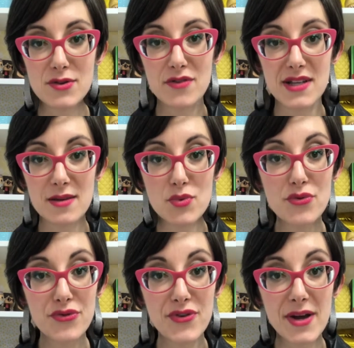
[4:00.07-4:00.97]
le trovate
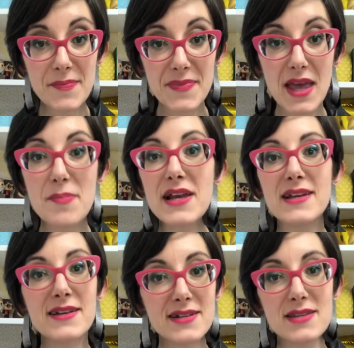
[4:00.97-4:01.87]
buffe e per
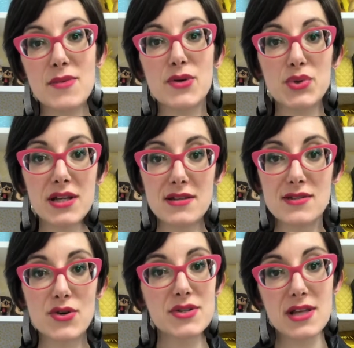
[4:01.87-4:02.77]
l'incredibile
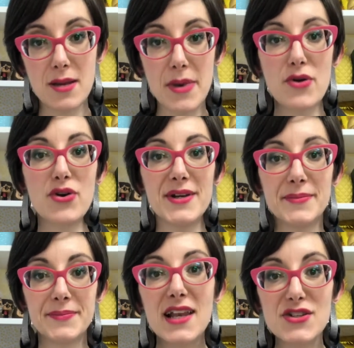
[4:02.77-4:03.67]
utilizzo delle
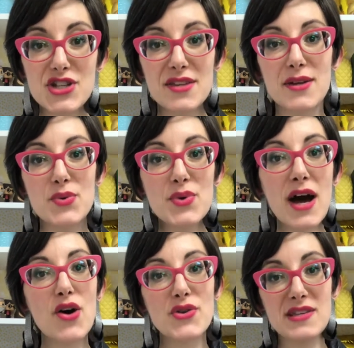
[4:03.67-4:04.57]
parole. Leggetene
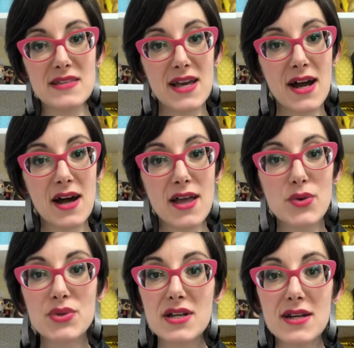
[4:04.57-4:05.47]
una ogni sera e
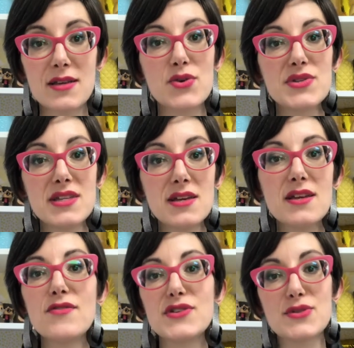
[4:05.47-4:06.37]
nutrirete così
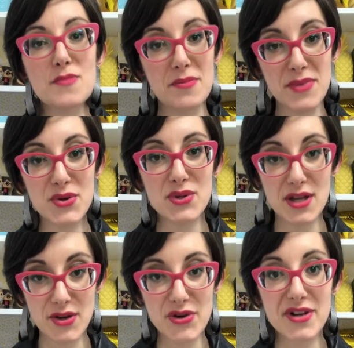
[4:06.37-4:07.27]
il vostro bambino
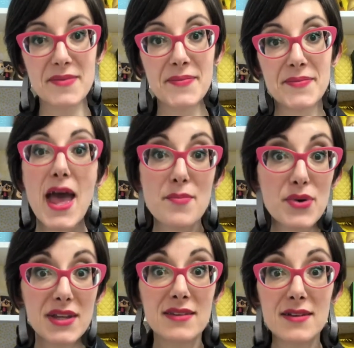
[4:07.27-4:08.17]
interiore. È
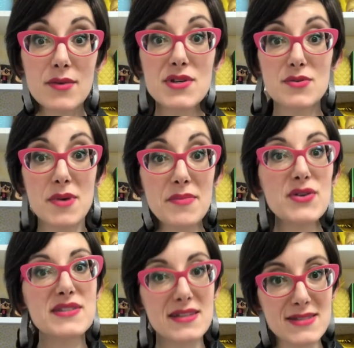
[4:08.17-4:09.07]
importante che questo bambino
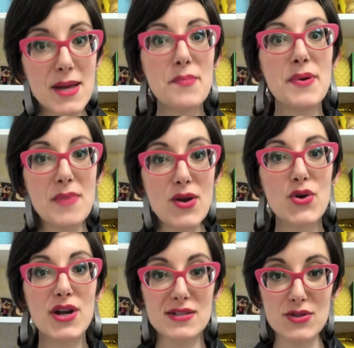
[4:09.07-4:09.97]
sia sempre bello
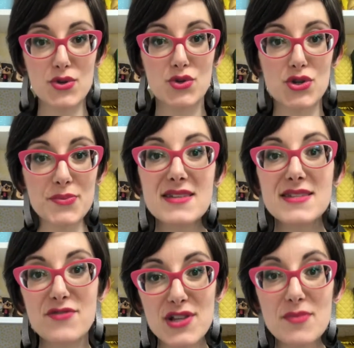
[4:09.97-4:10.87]
grassoccio,
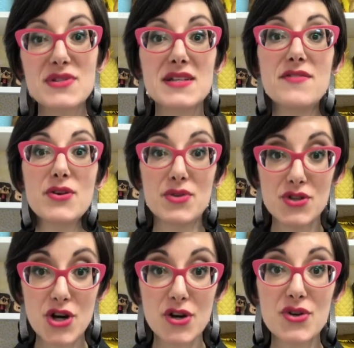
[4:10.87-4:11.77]
se vogliamo scrivere ogni
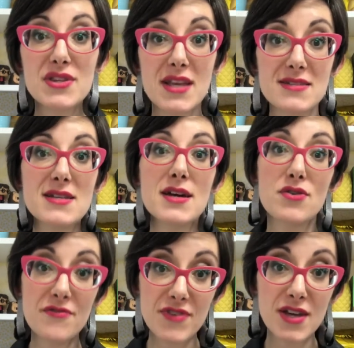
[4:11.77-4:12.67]
giorno testi che
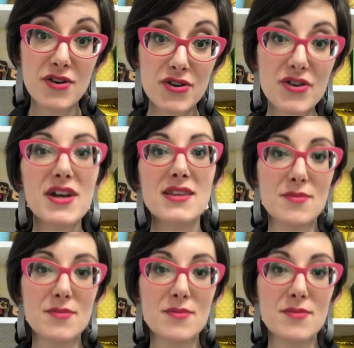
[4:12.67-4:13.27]
convincono ed